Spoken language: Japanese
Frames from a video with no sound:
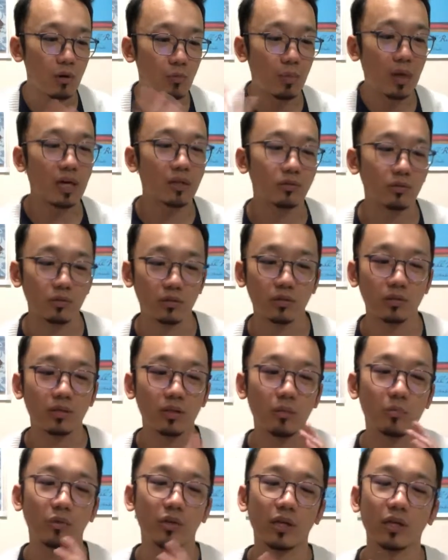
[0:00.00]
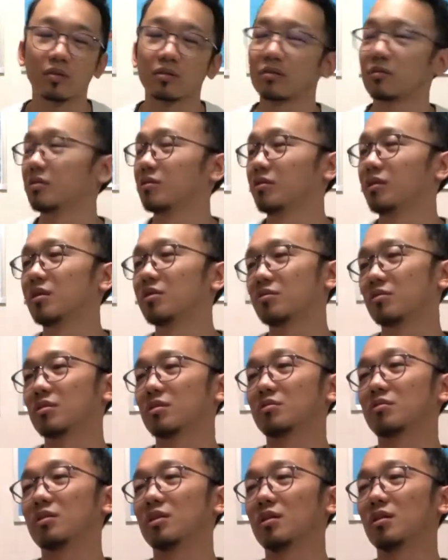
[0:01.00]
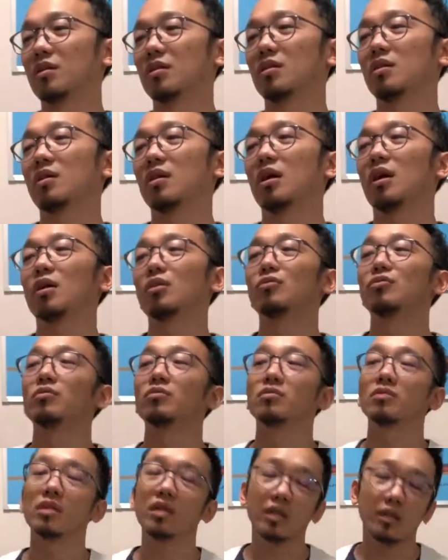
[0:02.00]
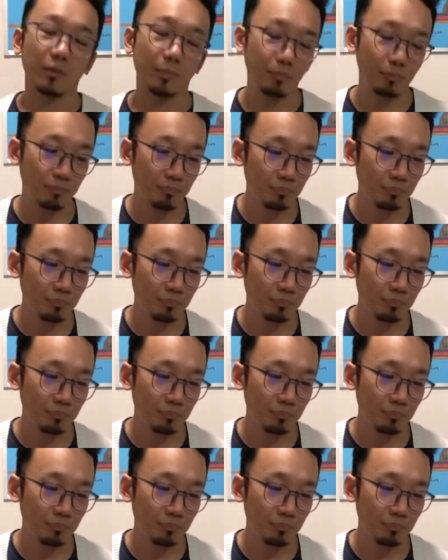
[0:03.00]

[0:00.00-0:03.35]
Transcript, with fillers: パート2で「燃やす」っていう映像作品があるので。